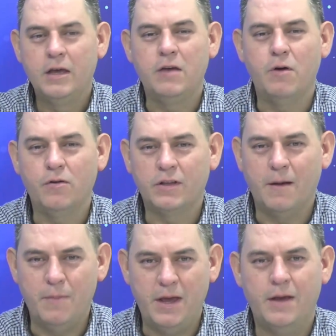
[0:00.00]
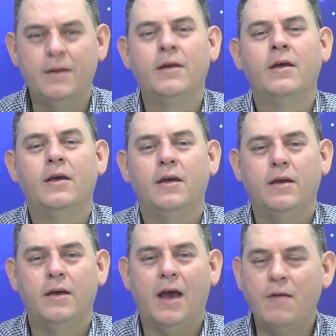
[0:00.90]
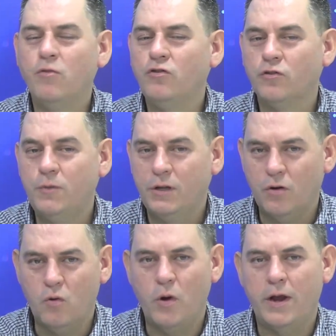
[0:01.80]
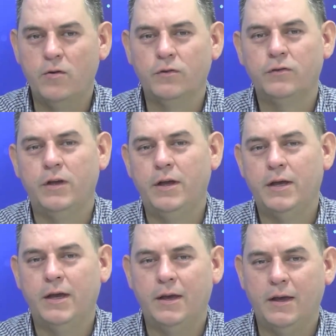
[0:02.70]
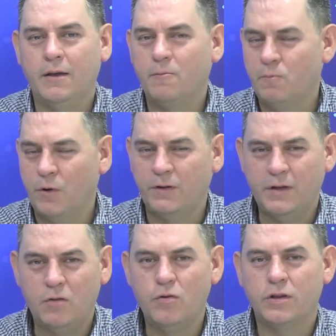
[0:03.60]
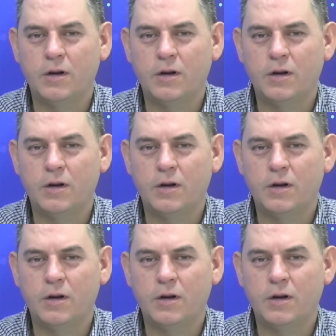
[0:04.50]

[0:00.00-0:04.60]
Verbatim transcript: Y bueno, también eh, hay muchos videojuegos ¿sí? que pues de alguna otra